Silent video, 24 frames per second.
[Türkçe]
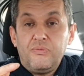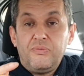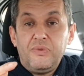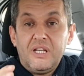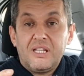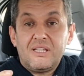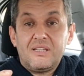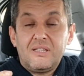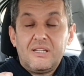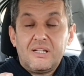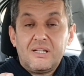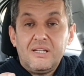
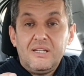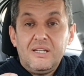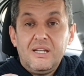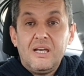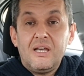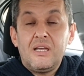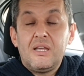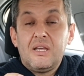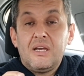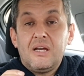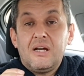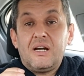
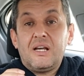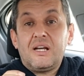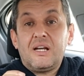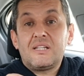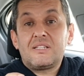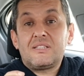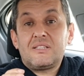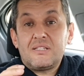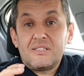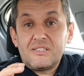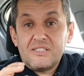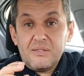fiyatlarıyla
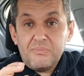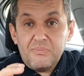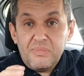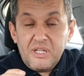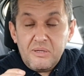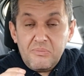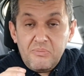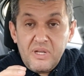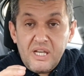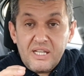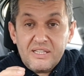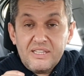araçlarınıza
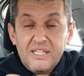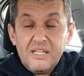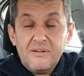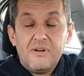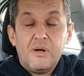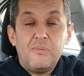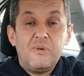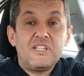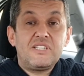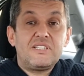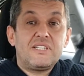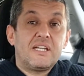binmeye
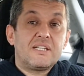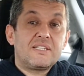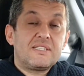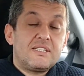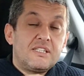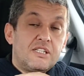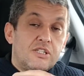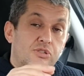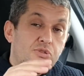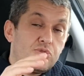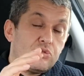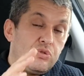devam
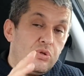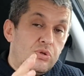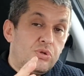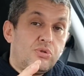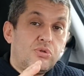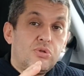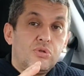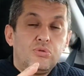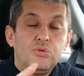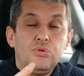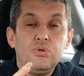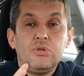edeceksiniz.
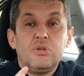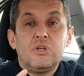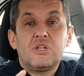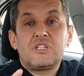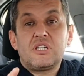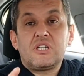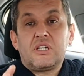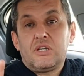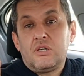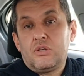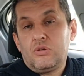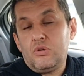Çünkü dün
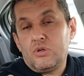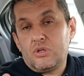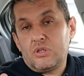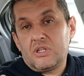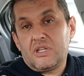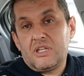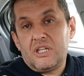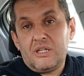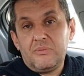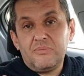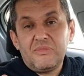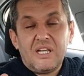geceki
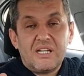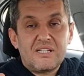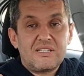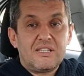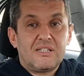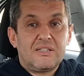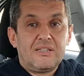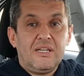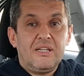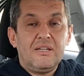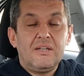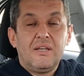gördüklerim
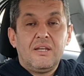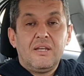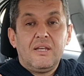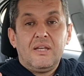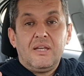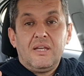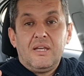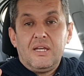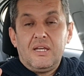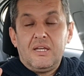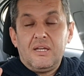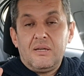gerçekten
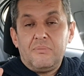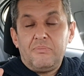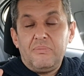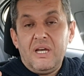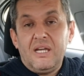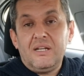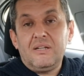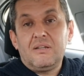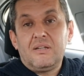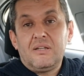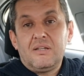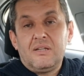e,
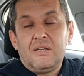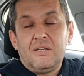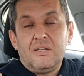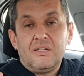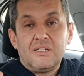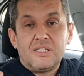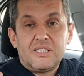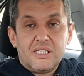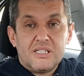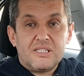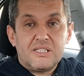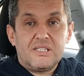ben e,
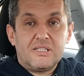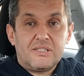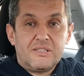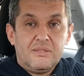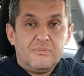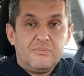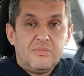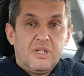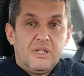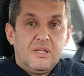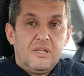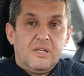
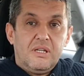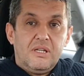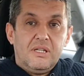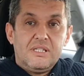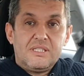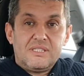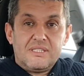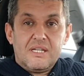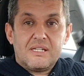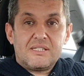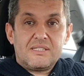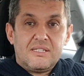şaşırdım.
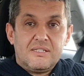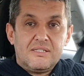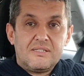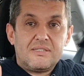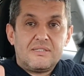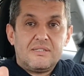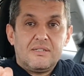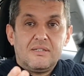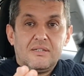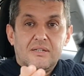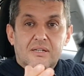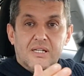
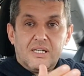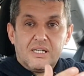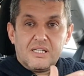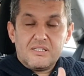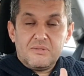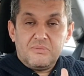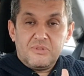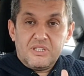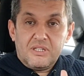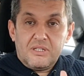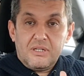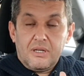İsterseniz
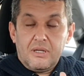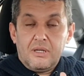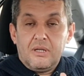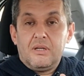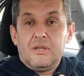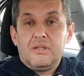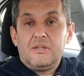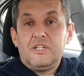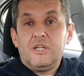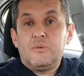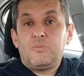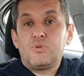aracımın da
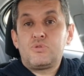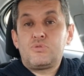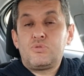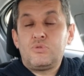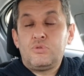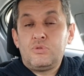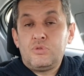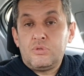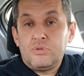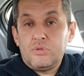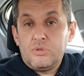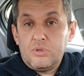
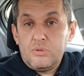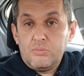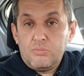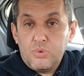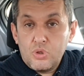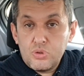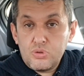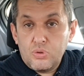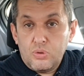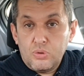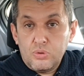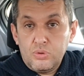deposunun
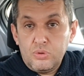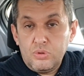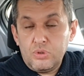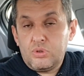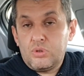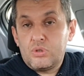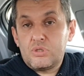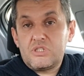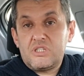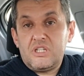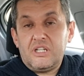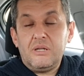boş olduğunu
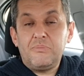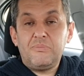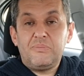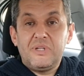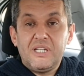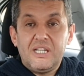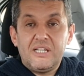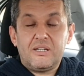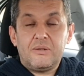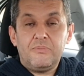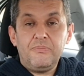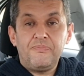
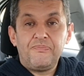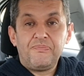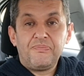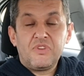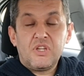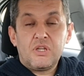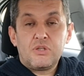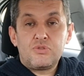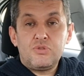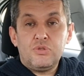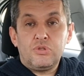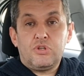gösterebilirim.
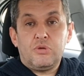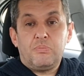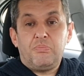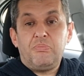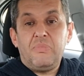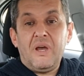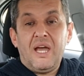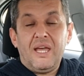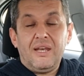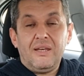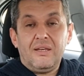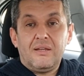Çünkü
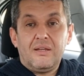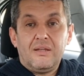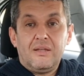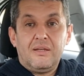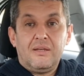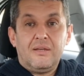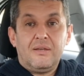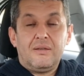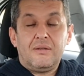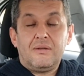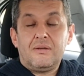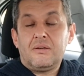ben
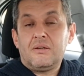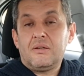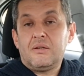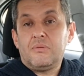e,